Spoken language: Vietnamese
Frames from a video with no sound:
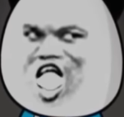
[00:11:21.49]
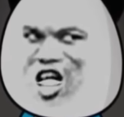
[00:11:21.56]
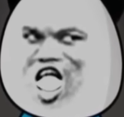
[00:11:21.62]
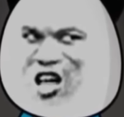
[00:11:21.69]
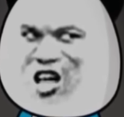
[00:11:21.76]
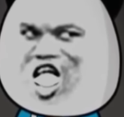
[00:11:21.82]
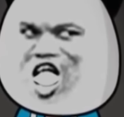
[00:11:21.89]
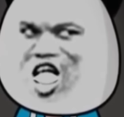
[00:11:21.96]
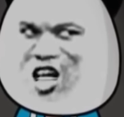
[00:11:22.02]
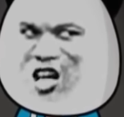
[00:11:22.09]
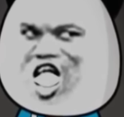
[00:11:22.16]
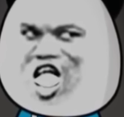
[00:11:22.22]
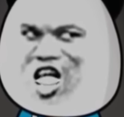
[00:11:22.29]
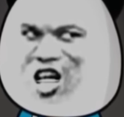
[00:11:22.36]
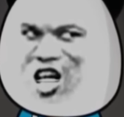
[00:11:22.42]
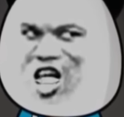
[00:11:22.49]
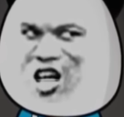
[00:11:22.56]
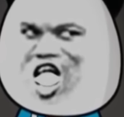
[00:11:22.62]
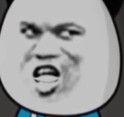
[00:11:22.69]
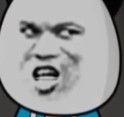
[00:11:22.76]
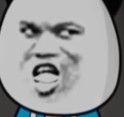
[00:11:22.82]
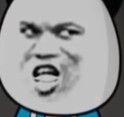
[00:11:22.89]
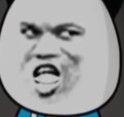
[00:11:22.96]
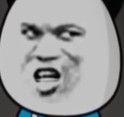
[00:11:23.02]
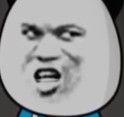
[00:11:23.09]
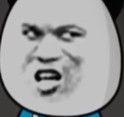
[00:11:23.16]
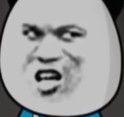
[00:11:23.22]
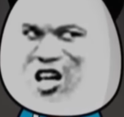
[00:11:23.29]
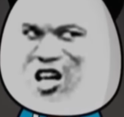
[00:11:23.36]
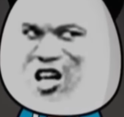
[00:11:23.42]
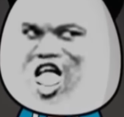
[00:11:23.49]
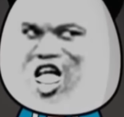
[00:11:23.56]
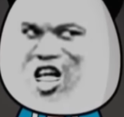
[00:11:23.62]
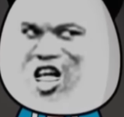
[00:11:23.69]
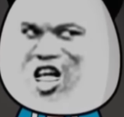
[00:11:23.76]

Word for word: Trực tiếp giết ra Hùng và Quý Dương Thay